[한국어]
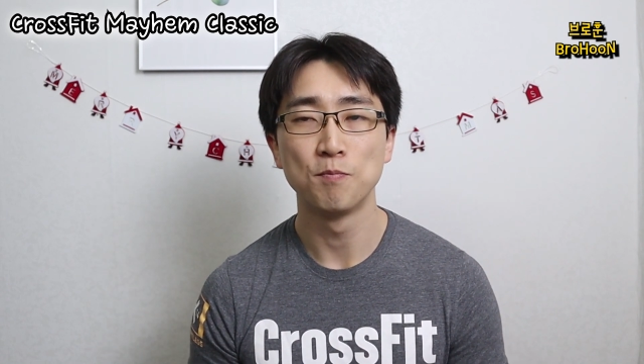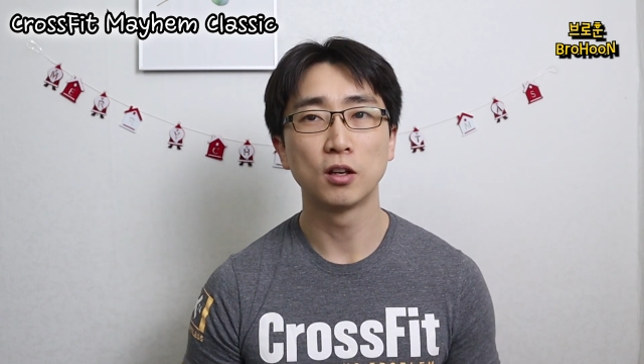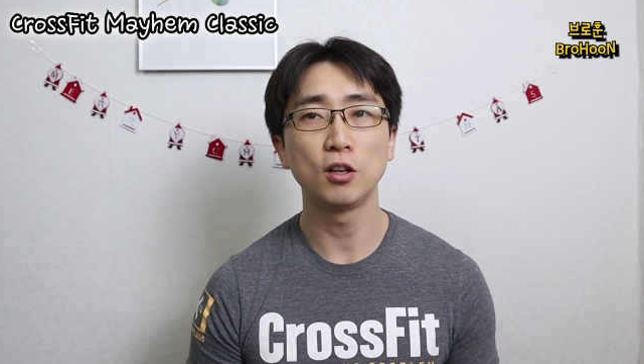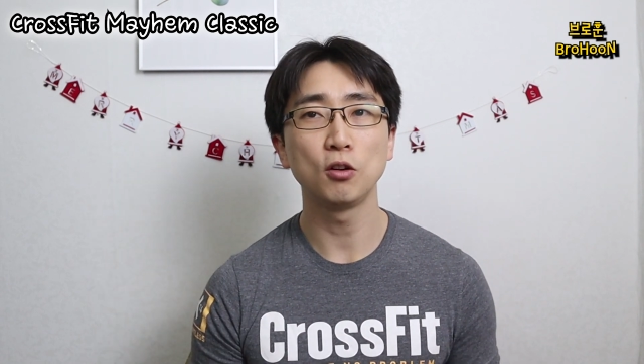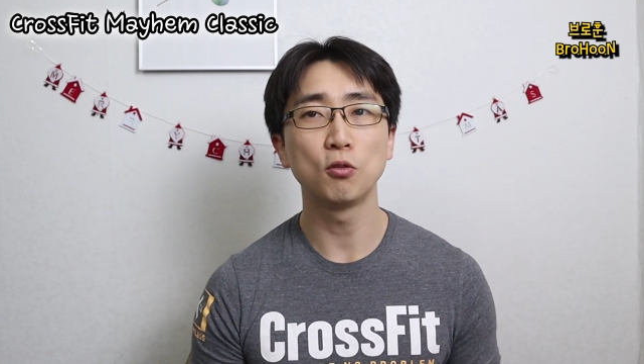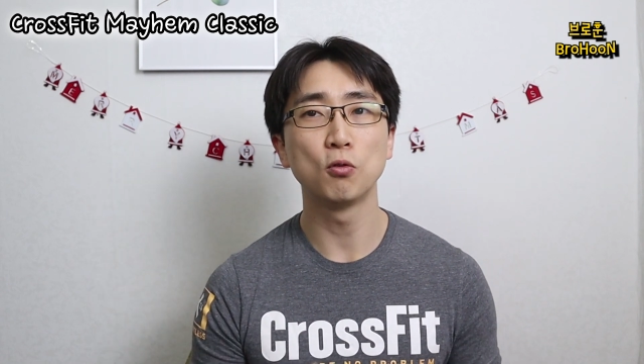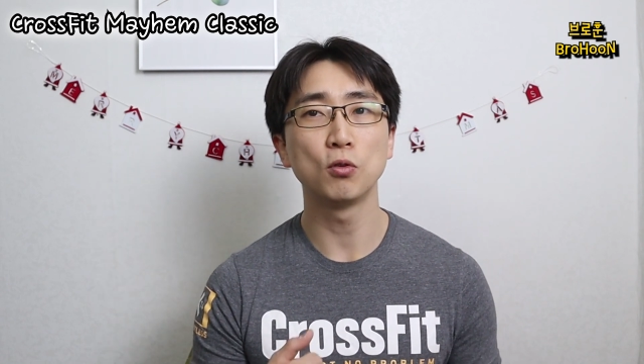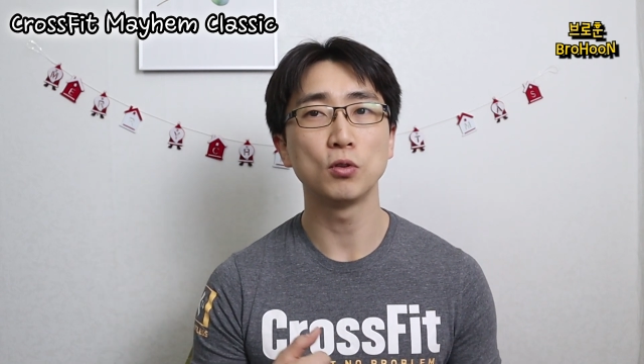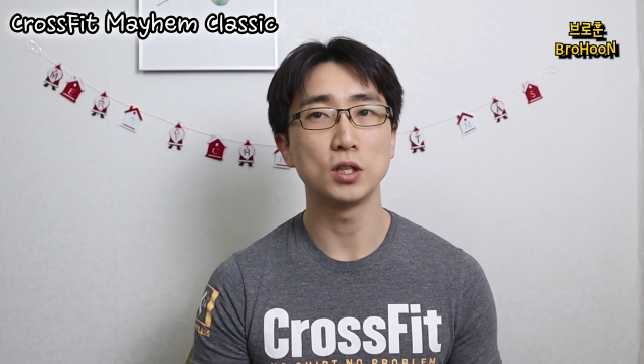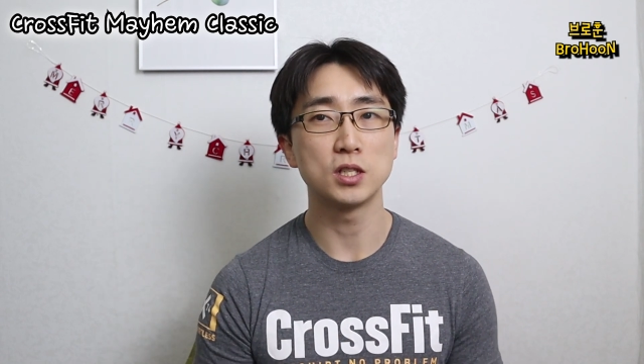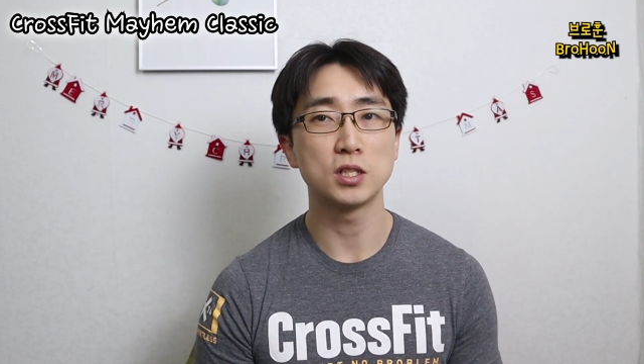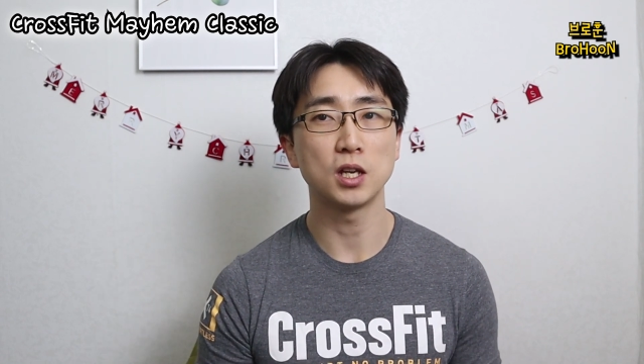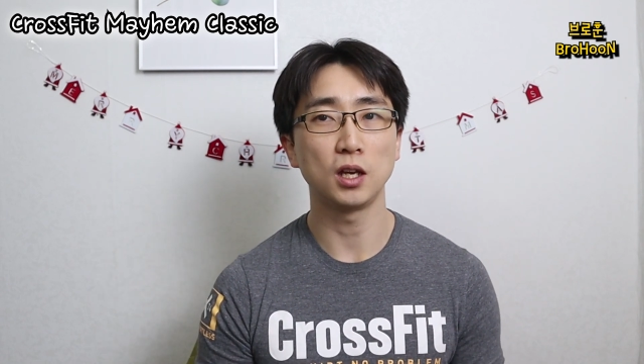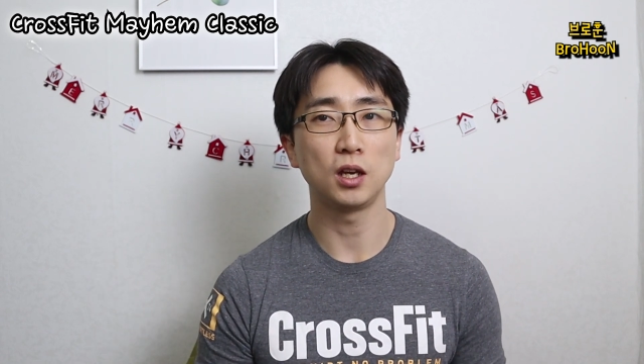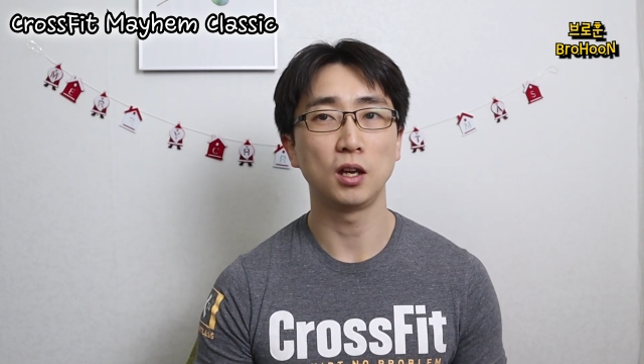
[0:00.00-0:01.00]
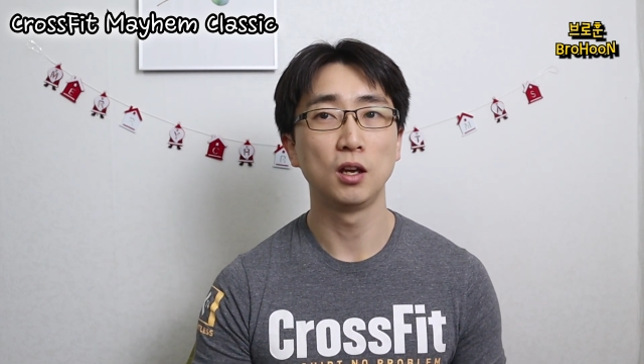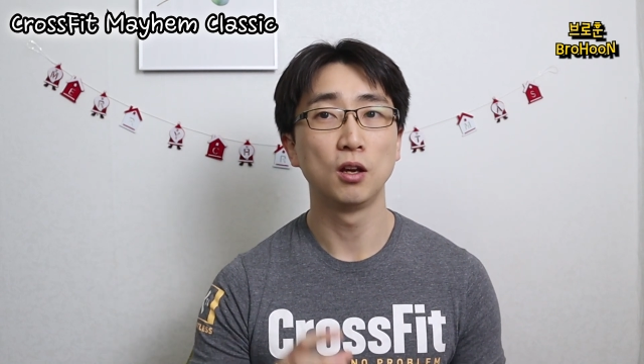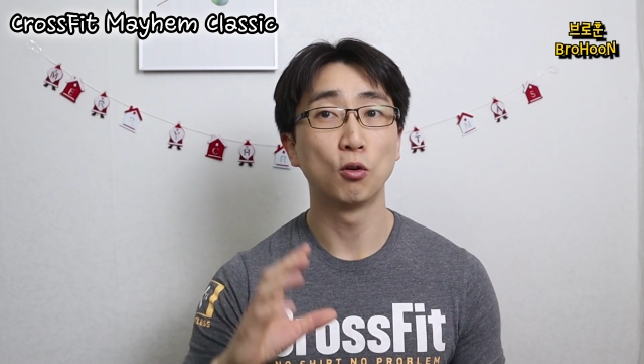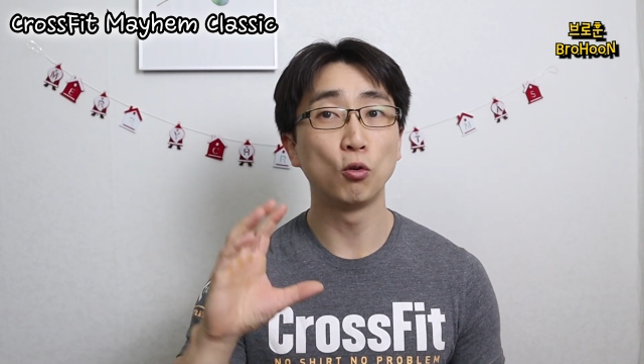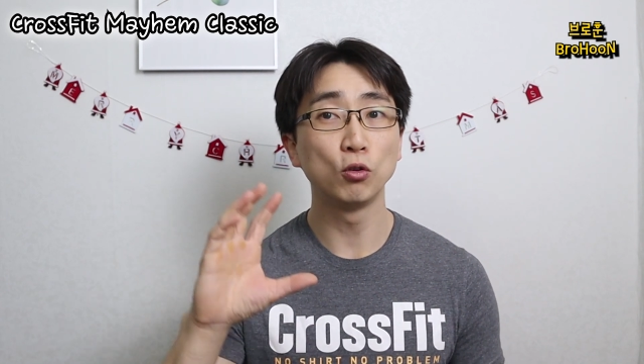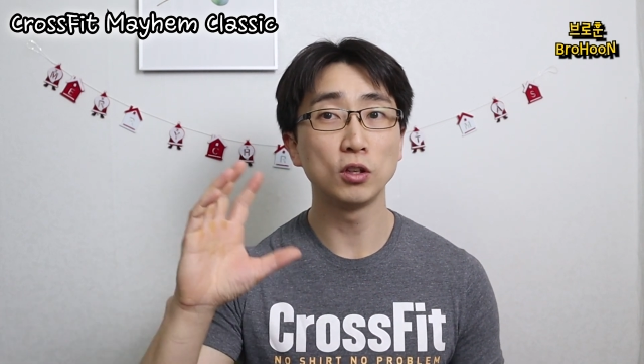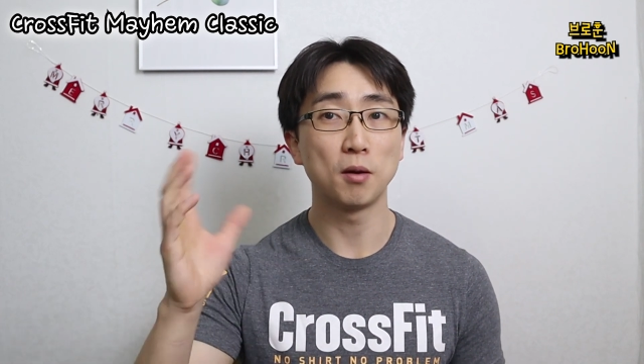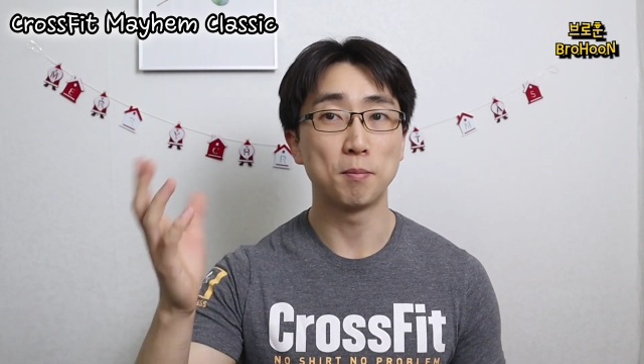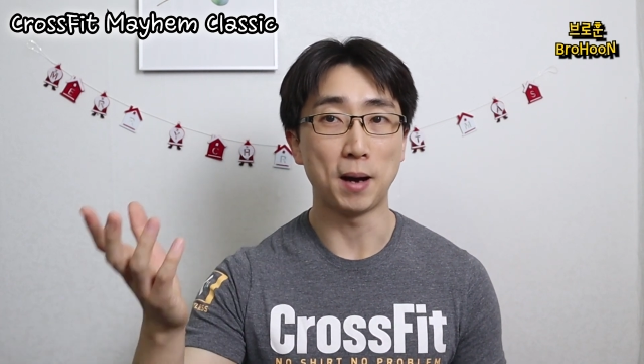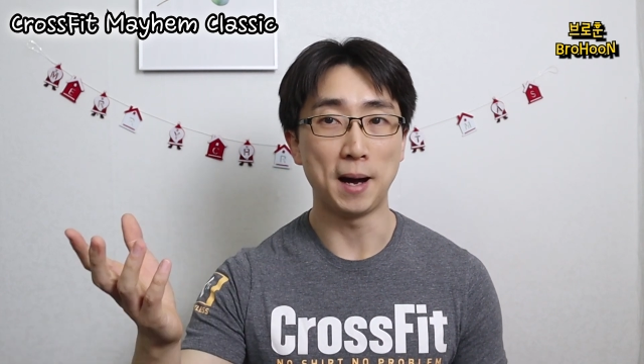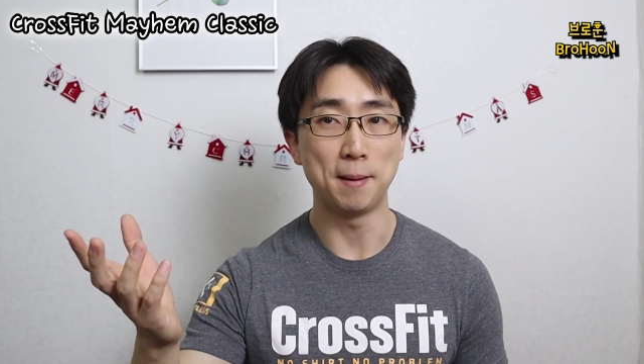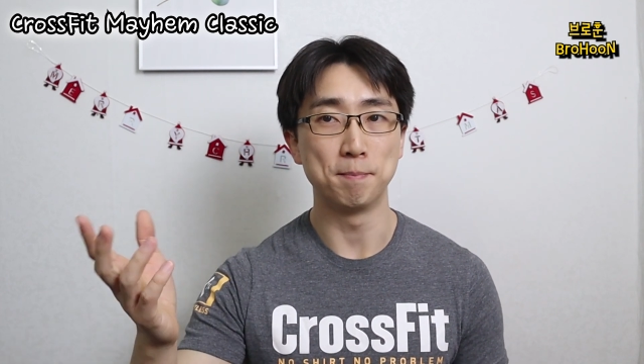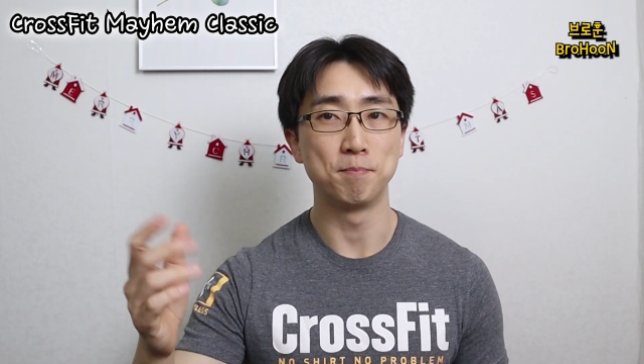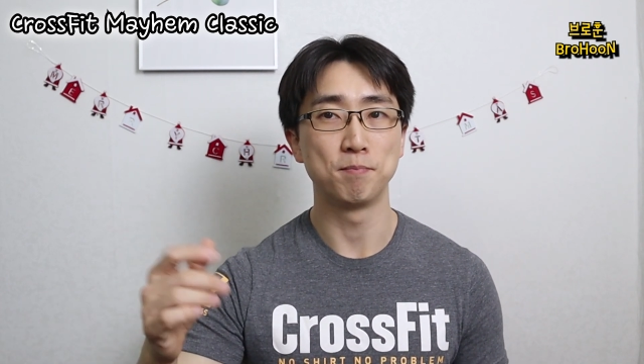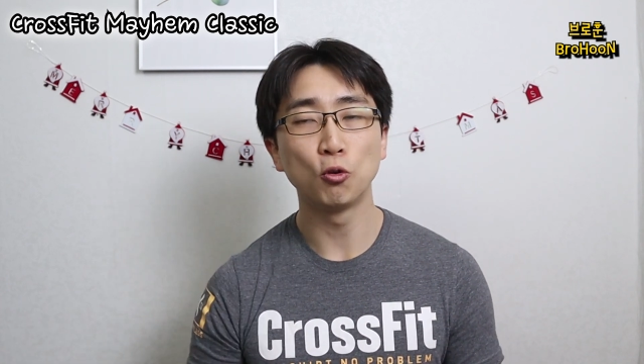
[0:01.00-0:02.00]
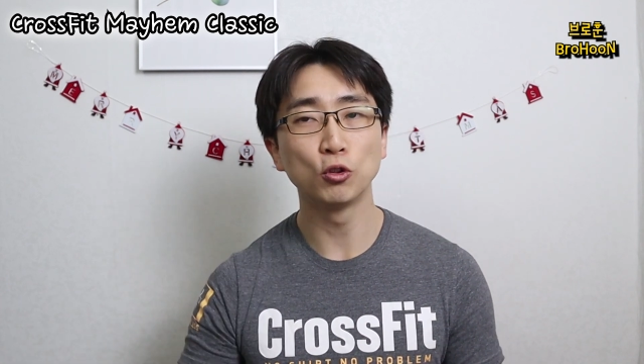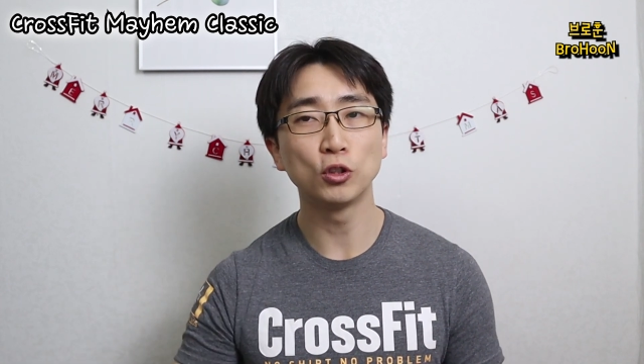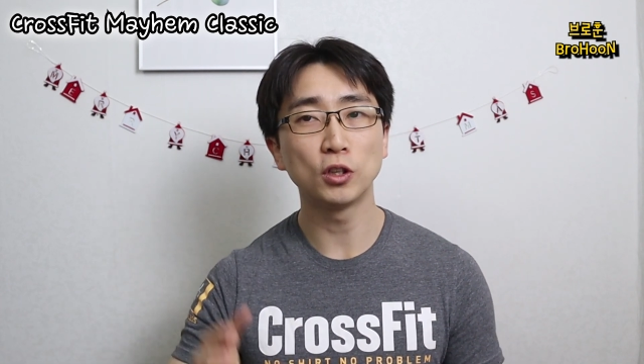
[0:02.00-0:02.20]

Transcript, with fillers: 그리고 이제 오늘 밤